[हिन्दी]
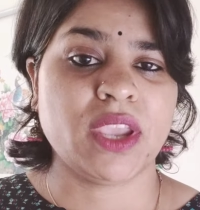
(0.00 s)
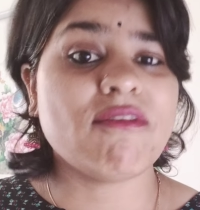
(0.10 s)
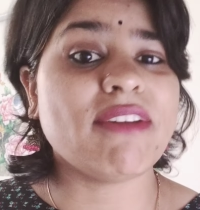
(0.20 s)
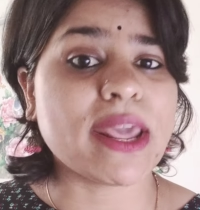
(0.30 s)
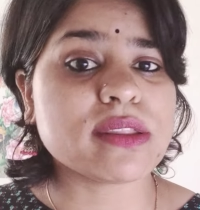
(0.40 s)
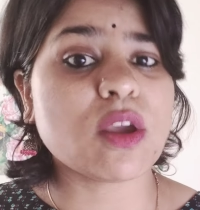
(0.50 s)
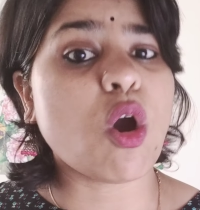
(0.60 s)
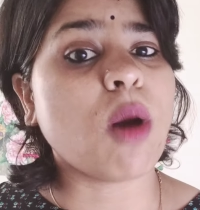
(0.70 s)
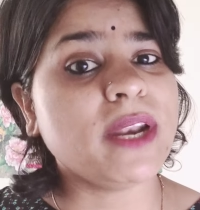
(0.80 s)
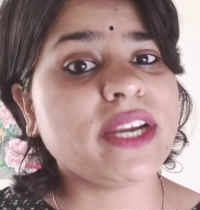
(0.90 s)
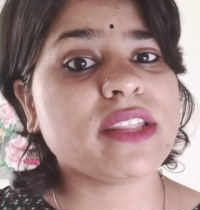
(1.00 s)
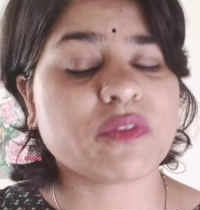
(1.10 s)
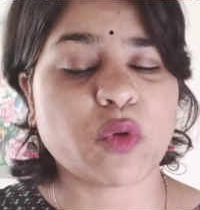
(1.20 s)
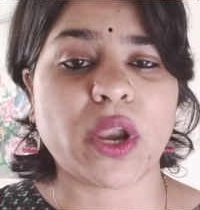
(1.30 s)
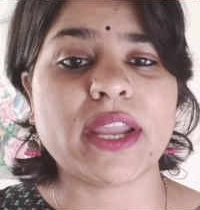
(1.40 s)
वेन आई से ऑबलेट
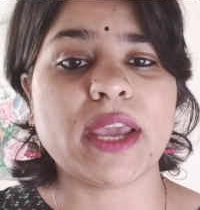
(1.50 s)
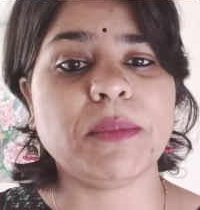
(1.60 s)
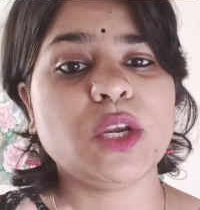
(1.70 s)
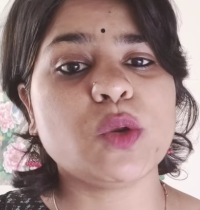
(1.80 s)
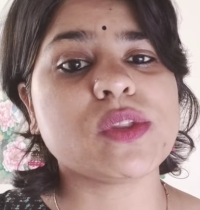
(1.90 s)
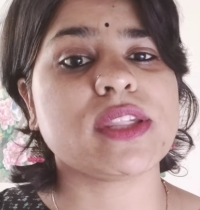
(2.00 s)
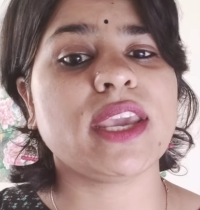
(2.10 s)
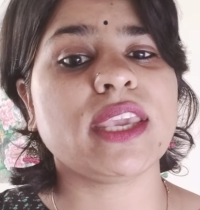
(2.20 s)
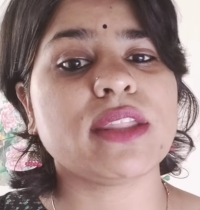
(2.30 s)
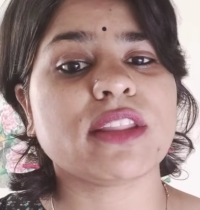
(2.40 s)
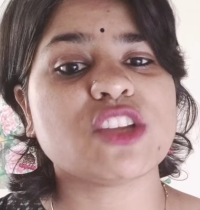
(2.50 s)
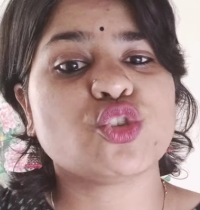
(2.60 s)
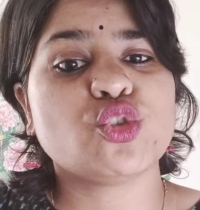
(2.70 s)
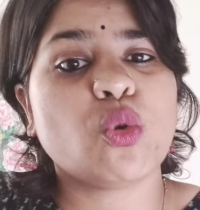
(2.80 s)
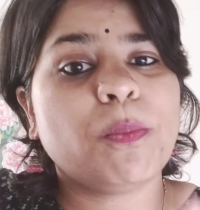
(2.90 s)
स्फेरॉयड आई मीन टू से कि इसके जो
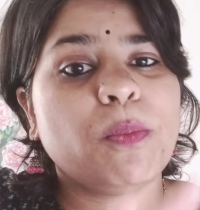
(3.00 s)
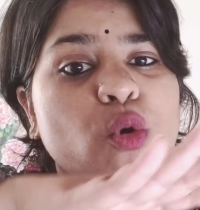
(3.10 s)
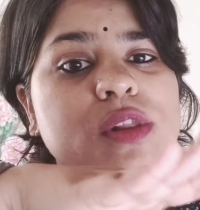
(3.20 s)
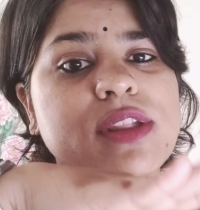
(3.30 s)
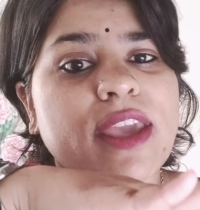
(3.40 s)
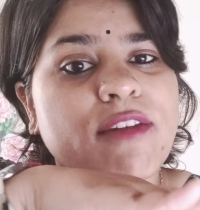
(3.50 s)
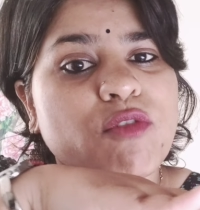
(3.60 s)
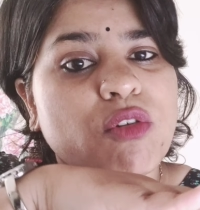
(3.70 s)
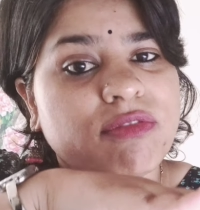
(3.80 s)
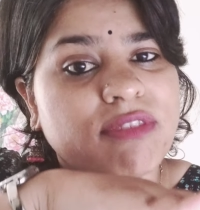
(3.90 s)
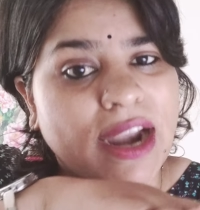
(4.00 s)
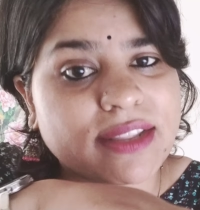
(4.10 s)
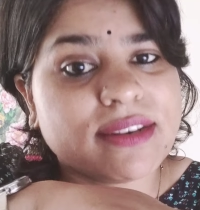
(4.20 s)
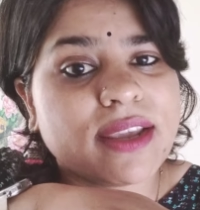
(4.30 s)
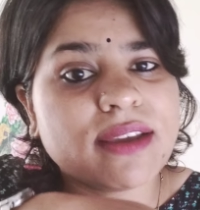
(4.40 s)
दो पोल्स हैं वो
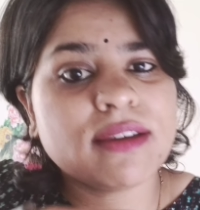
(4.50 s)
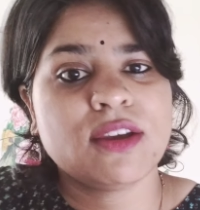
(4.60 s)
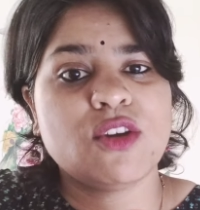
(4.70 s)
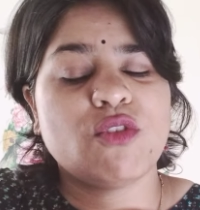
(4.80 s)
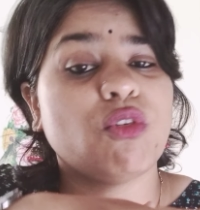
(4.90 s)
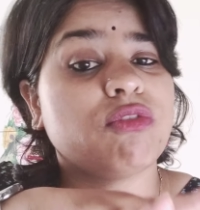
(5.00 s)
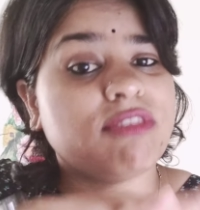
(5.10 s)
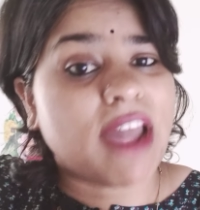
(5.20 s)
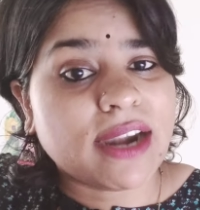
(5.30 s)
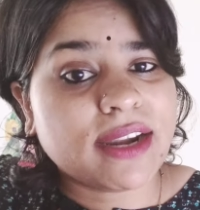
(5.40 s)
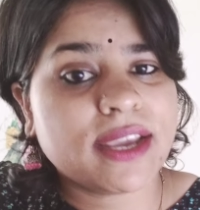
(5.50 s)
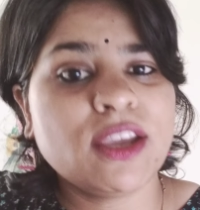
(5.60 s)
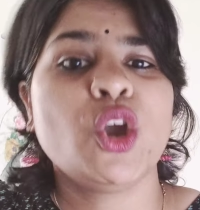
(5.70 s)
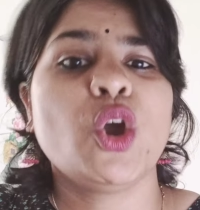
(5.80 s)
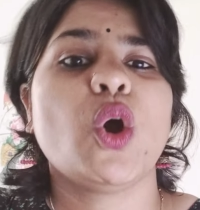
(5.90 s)
फ्लैटन है वो फ्लैट हैं
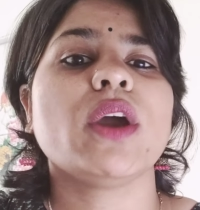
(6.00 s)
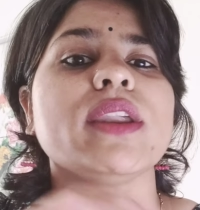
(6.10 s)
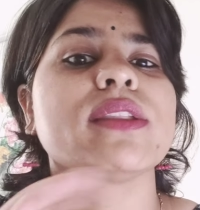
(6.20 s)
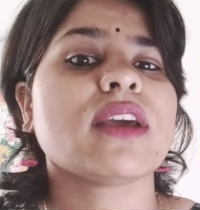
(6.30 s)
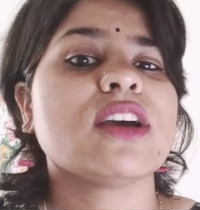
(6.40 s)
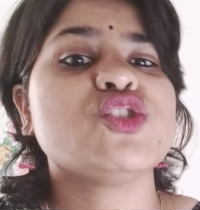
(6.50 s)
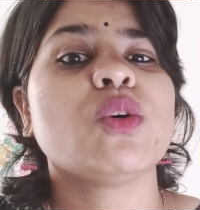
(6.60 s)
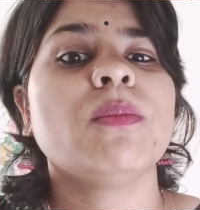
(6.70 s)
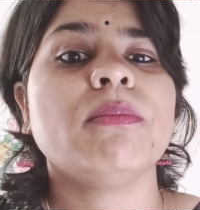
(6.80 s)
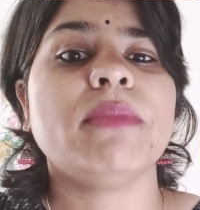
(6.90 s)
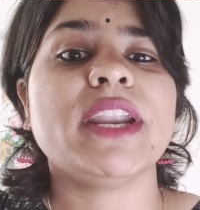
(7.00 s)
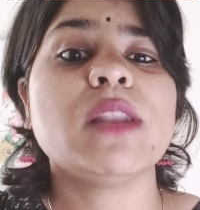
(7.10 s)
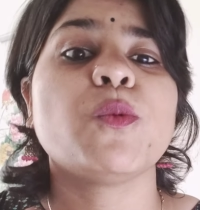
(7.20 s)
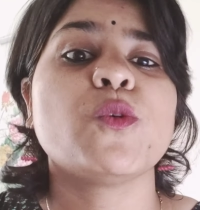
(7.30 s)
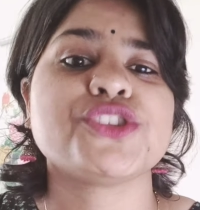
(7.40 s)
और इसका जो मिडल
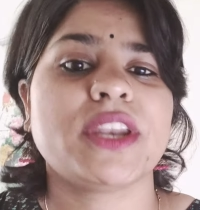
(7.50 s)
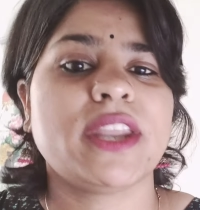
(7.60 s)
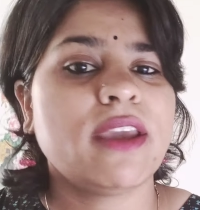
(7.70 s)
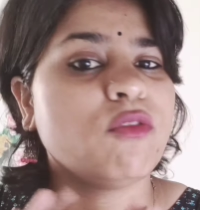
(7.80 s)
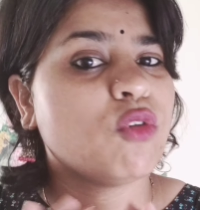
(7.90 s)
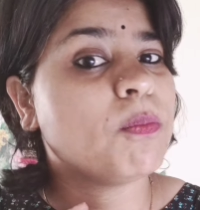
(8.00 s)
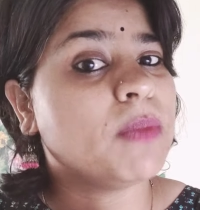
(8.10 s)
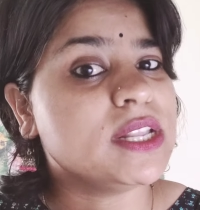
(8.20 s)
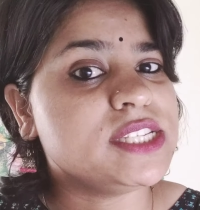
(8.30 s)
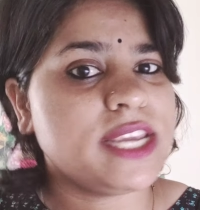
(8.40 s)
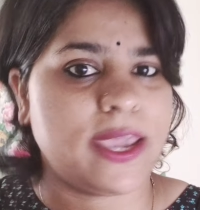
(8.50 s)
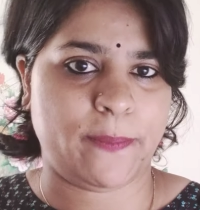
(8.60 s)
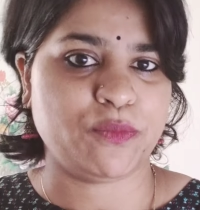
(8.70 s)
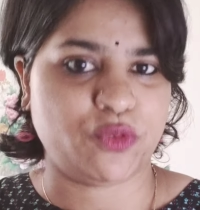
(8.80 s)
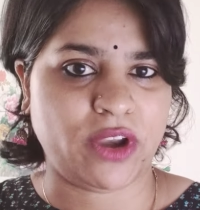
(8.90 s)
पोर्शन है वो बल्जी
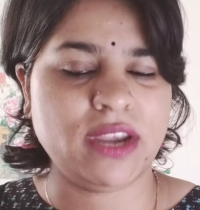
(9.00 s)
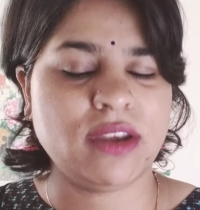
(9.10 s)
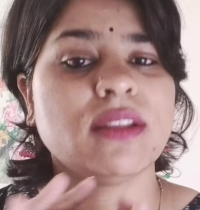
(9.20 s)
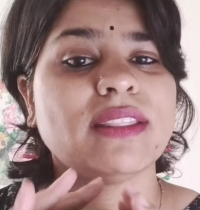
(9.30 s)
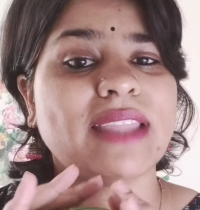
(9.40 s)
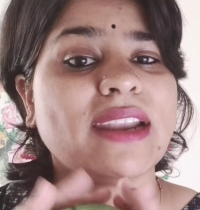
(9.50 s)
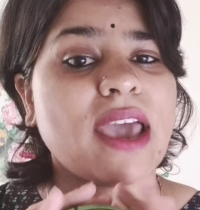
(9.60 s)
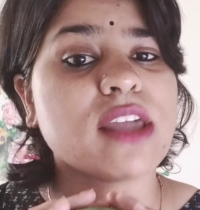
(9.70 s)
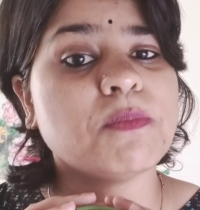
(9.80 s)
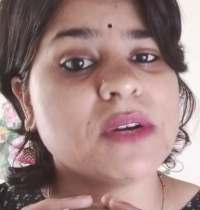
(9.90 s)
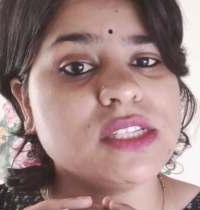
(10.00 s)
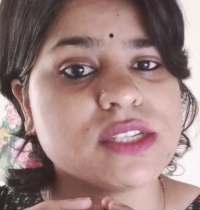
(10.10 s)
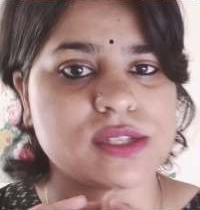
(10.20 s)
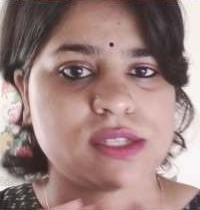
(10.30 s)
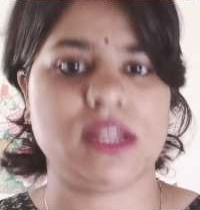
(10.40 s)
है राइट दैट हैज़
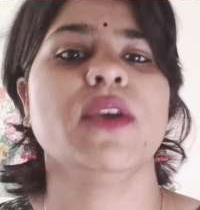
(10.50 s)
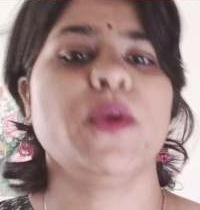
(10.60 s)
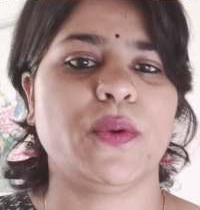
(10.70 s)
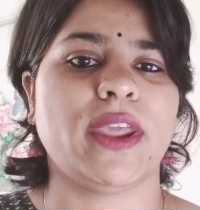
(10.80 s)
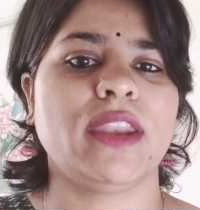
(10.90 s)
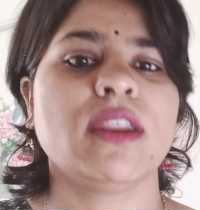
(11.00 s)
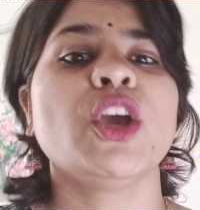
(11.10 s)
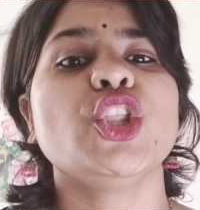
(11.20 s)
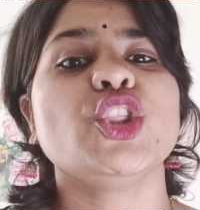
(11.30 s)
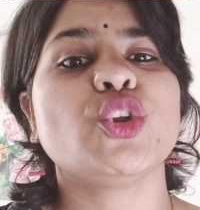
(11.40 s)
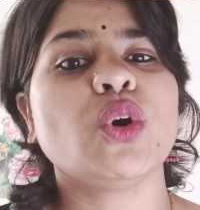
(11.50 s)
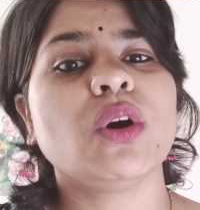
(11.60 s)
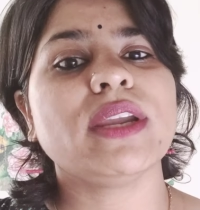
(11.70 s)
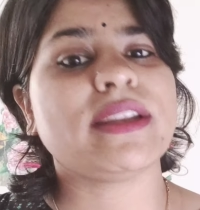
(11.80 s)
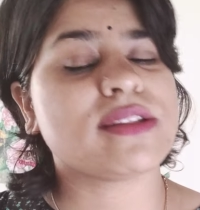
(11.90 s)
बल्जेस राइट तो
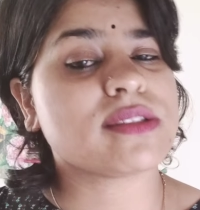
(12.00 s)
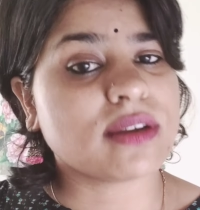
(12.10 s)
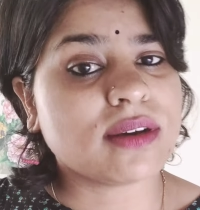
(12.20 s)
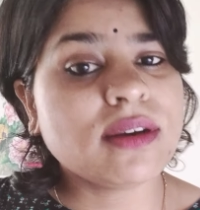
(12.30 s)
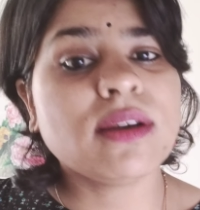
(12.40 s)
इट इज़ अ